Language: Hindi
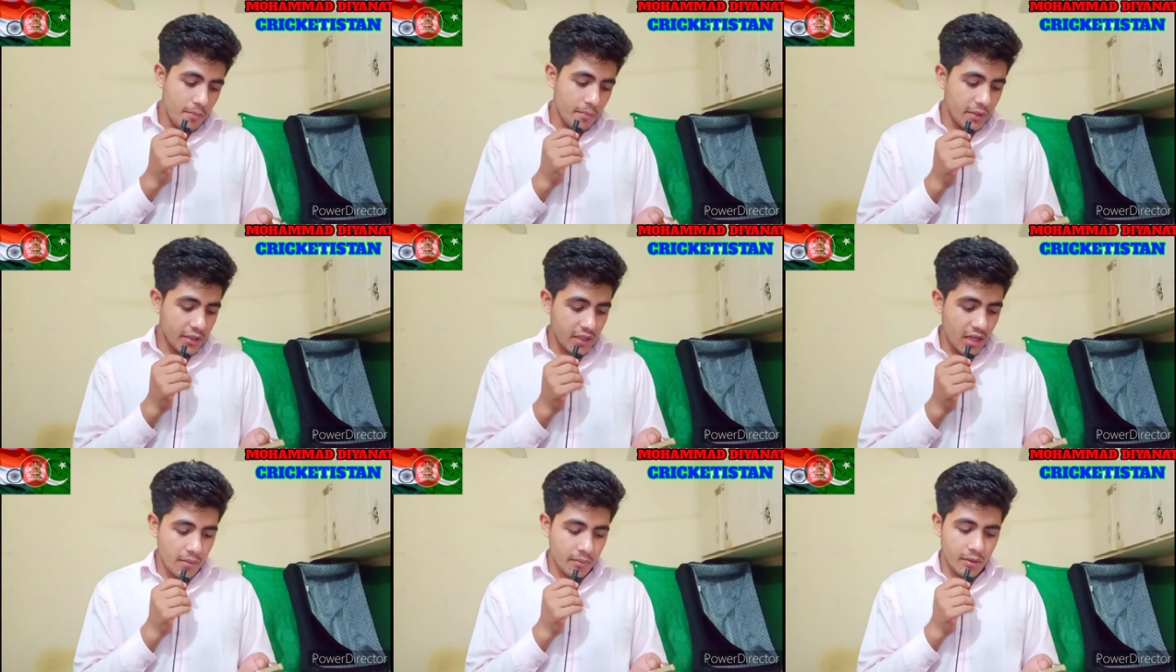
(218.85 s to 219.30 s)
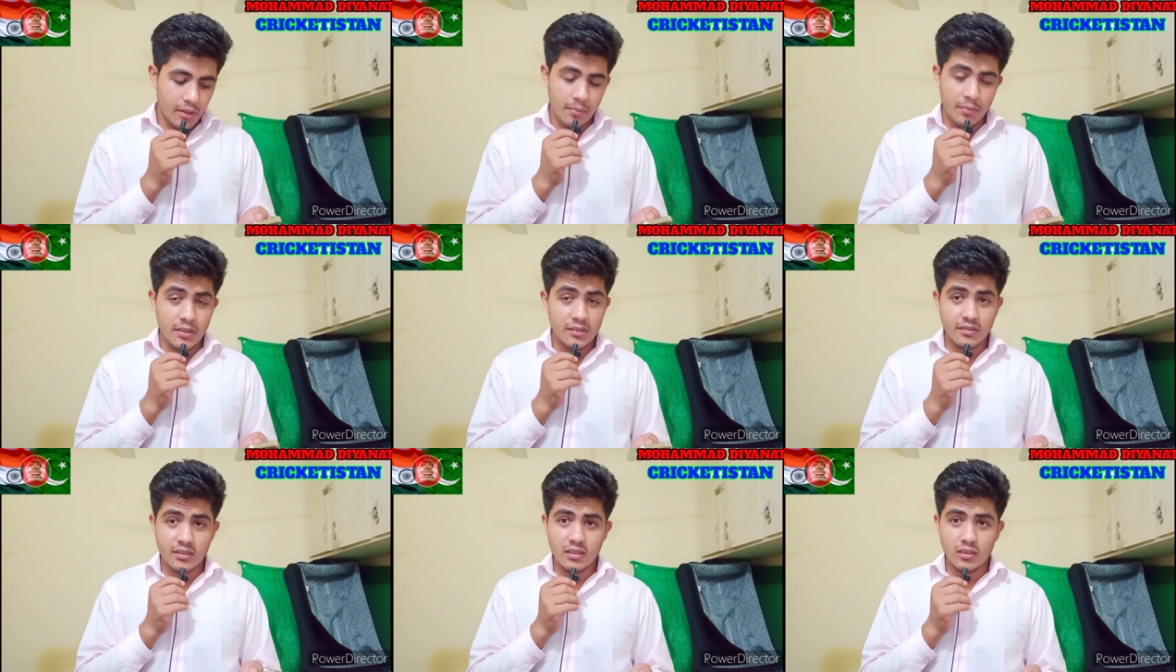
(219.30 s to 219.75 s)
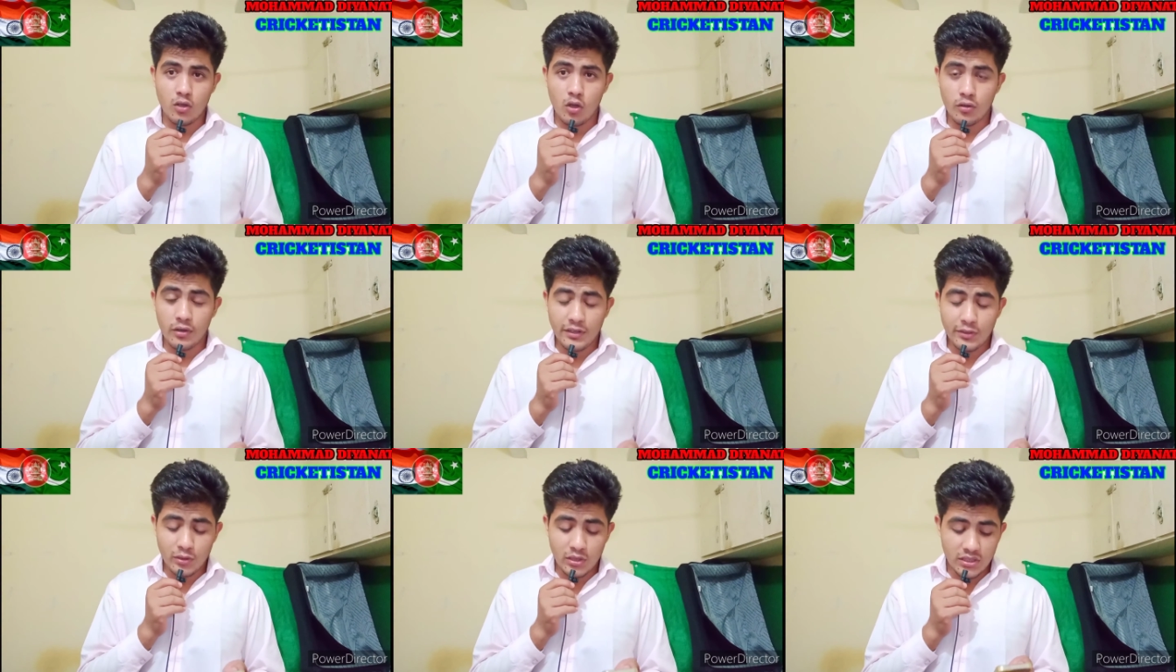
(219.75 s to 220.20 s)
बट यहाँ पर अमेजिंग
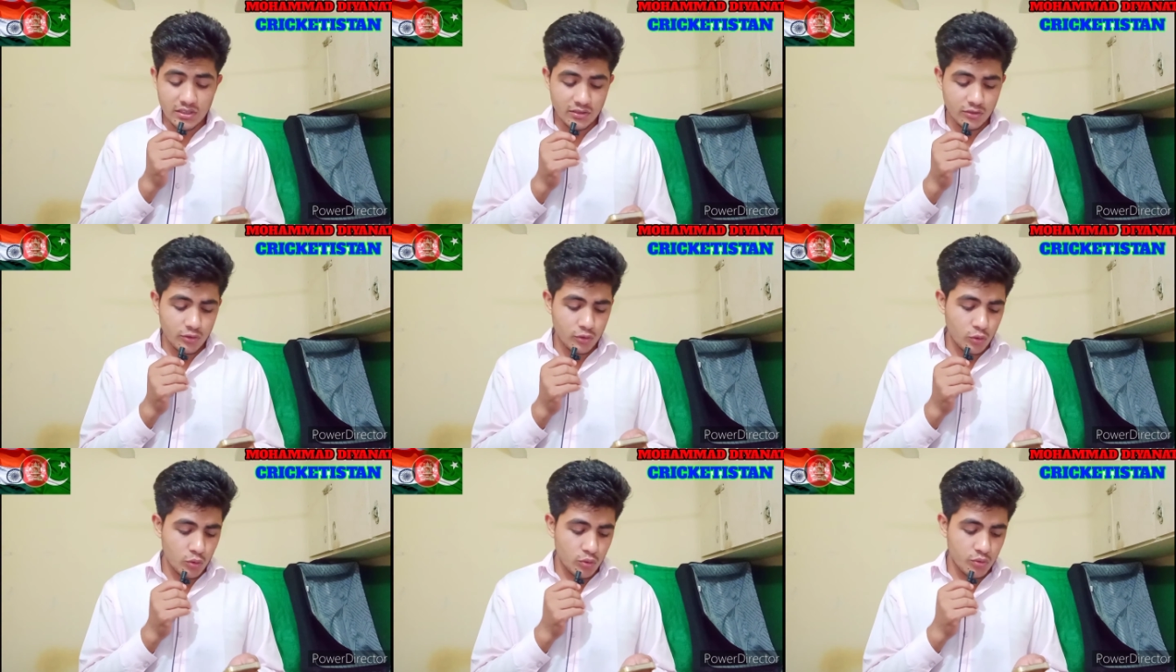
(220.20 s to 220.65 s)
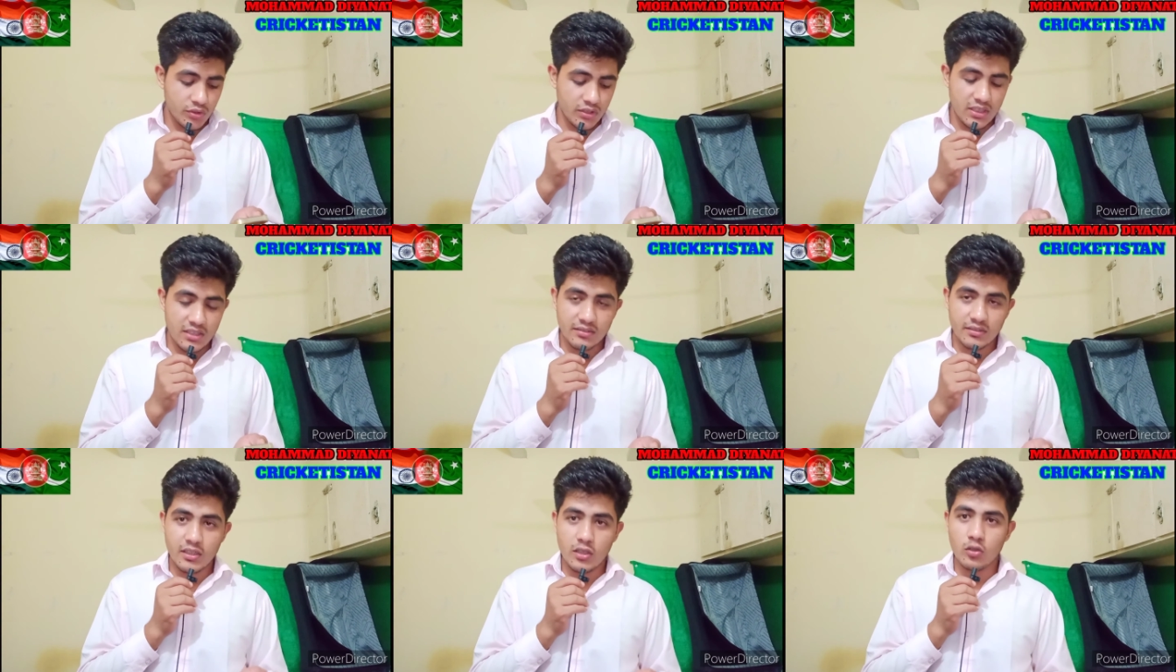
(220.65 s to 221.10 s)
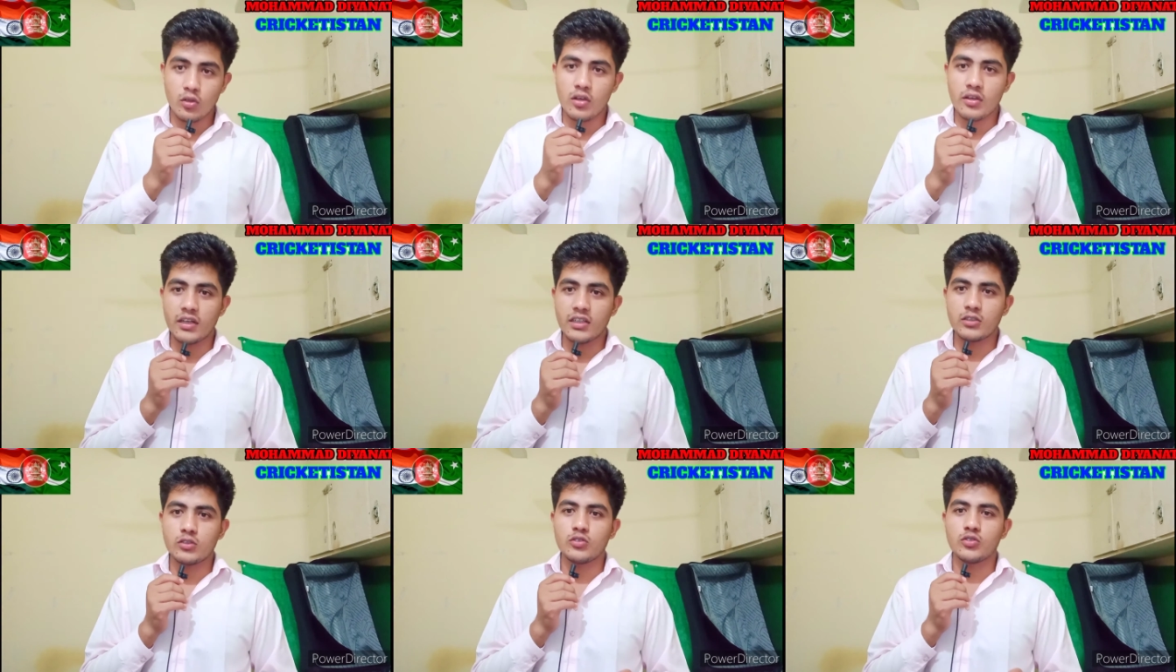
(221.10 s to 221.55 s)
कॉन्ग्रेचुलेशन टू सी एस के और
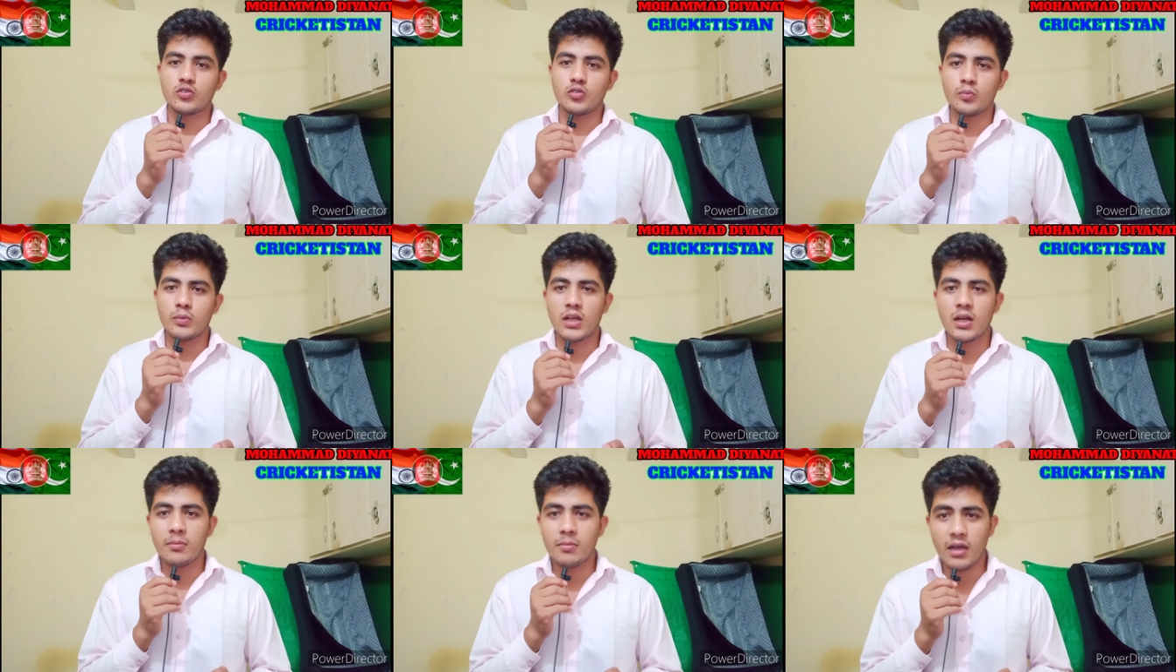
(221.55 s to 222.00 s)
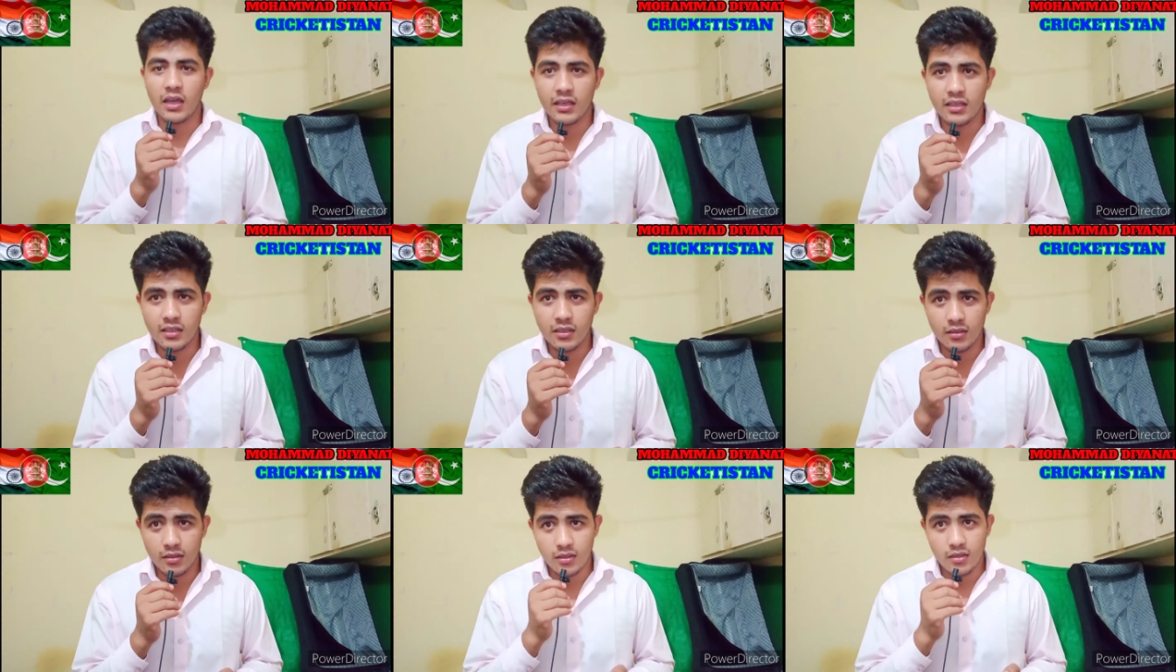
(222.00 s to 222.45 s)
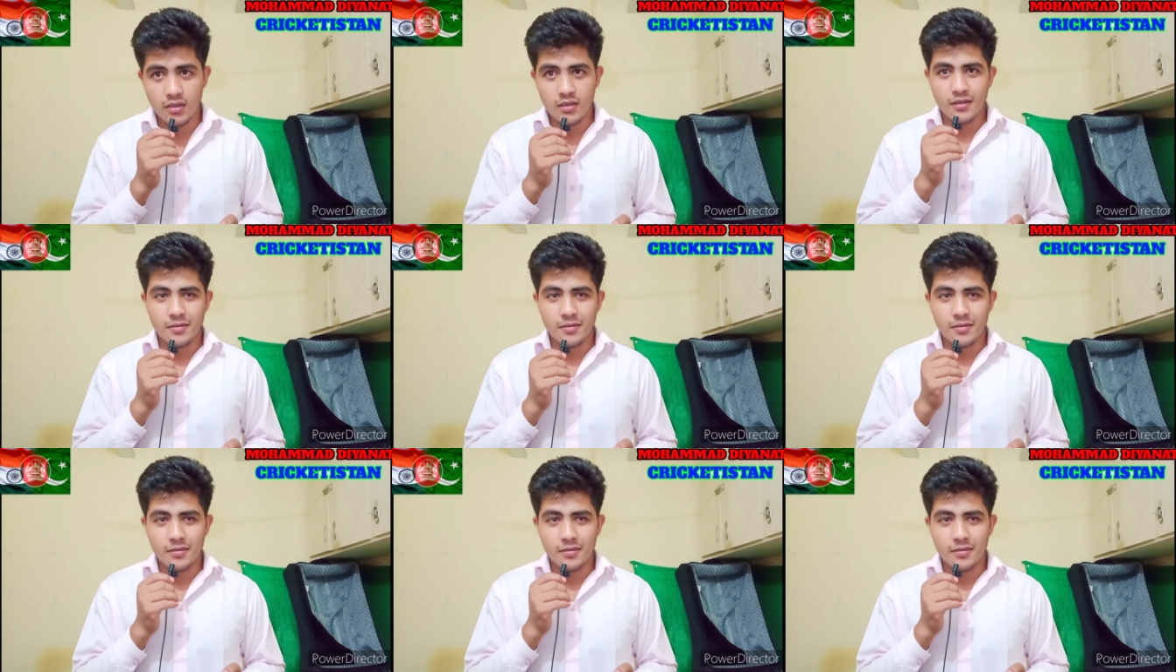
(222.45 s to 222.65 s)
कॉन्ग्रेचुलेशन टू मेरा माही